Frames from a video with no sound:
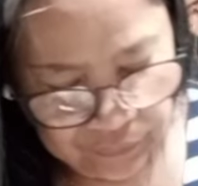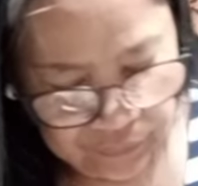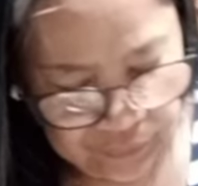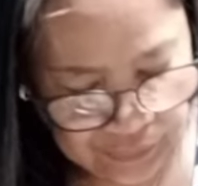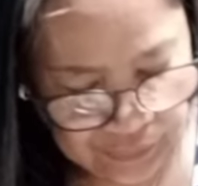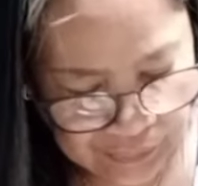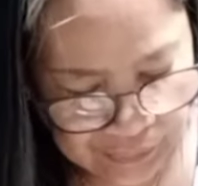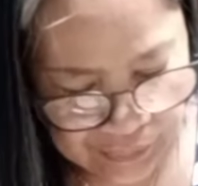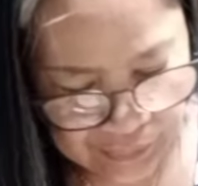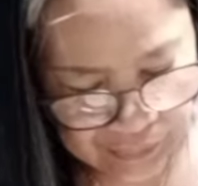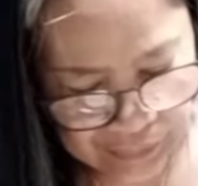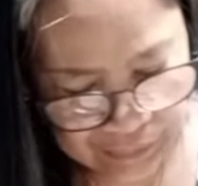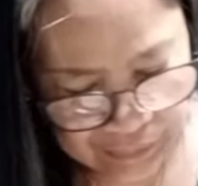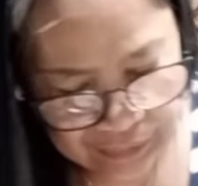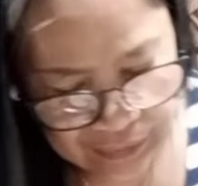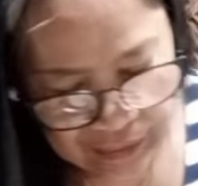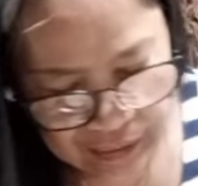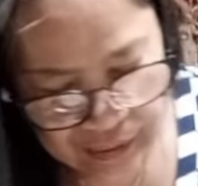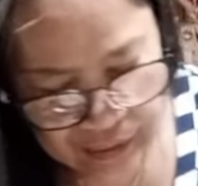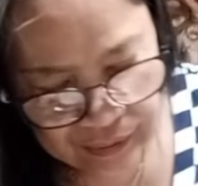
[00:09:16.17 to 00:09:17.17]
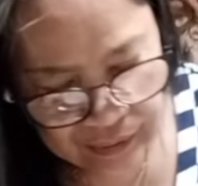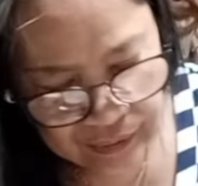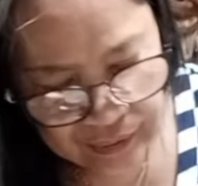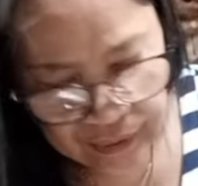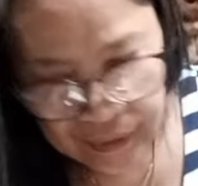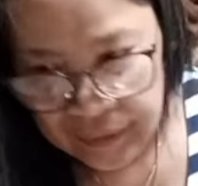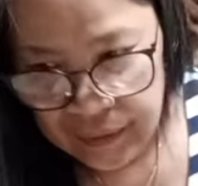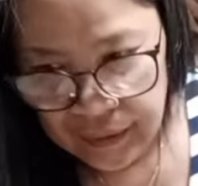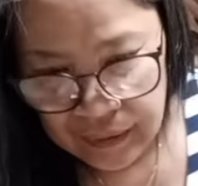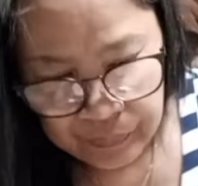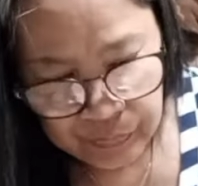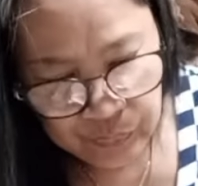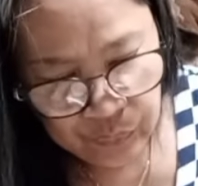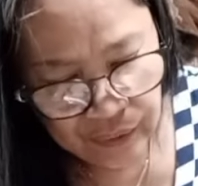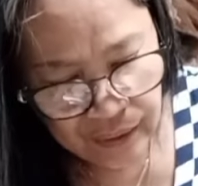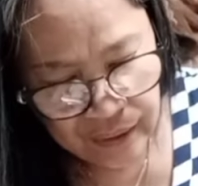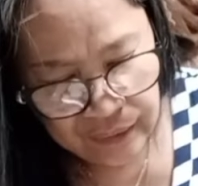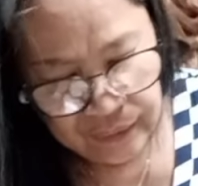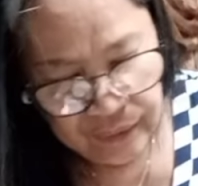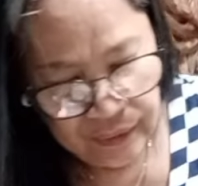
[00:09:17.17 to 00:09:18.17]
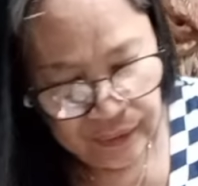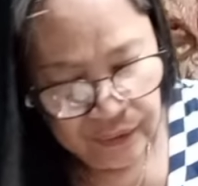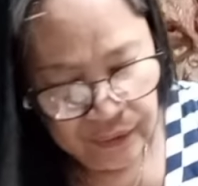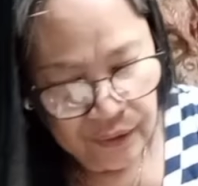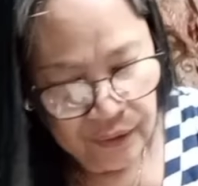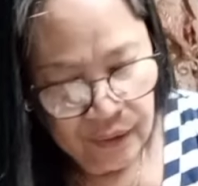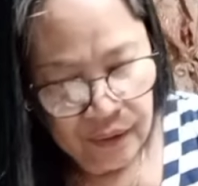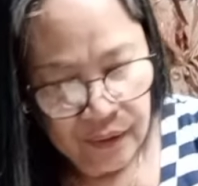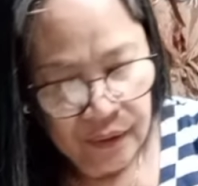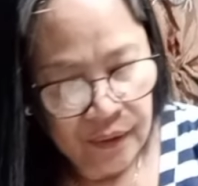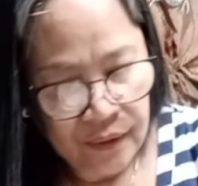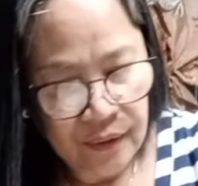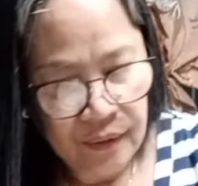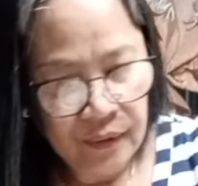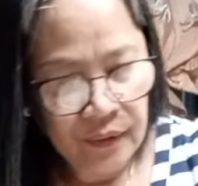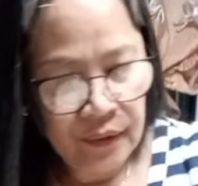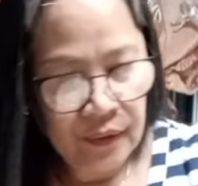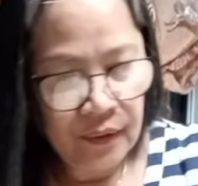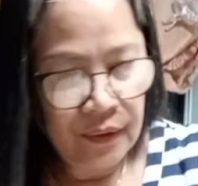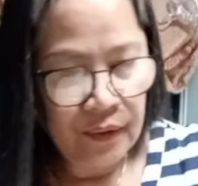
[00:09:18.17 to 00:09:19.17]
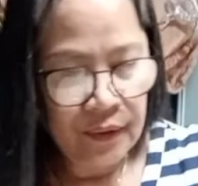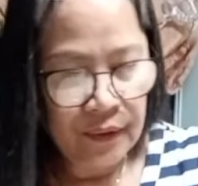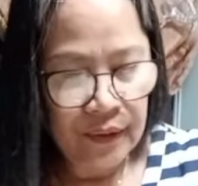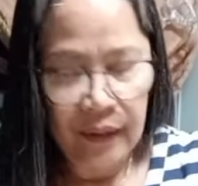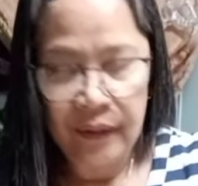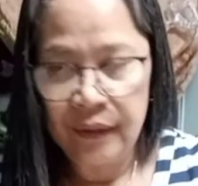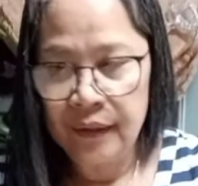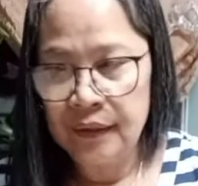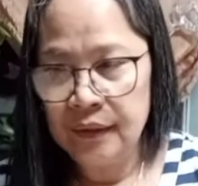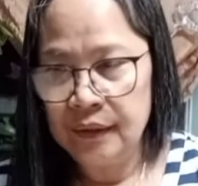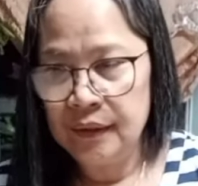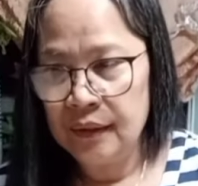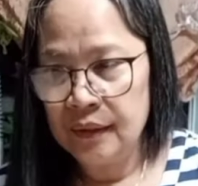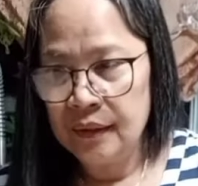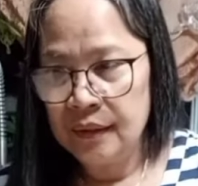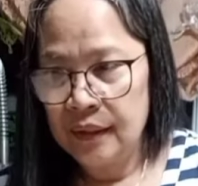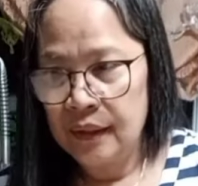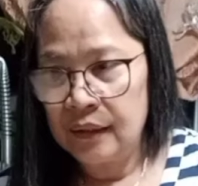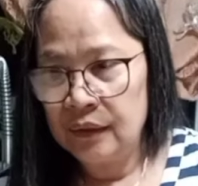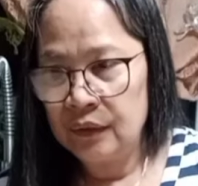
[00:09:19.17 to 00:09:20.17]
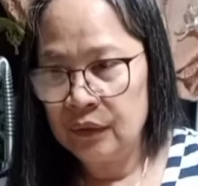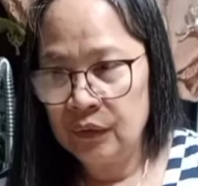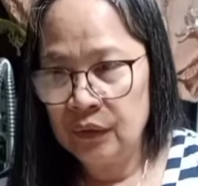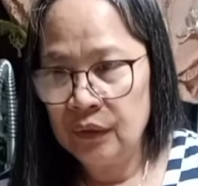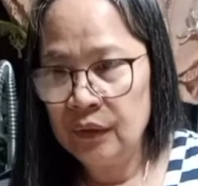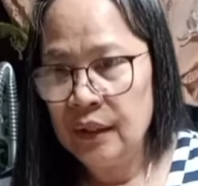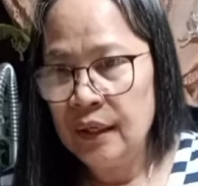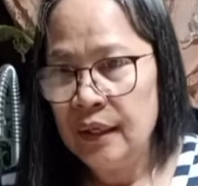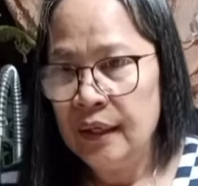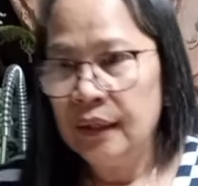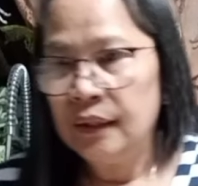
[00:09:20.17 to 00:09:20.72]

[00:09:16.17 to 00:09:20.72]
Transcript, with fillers: Yan. Pwede na po natin siyang isalin dyan sa ano.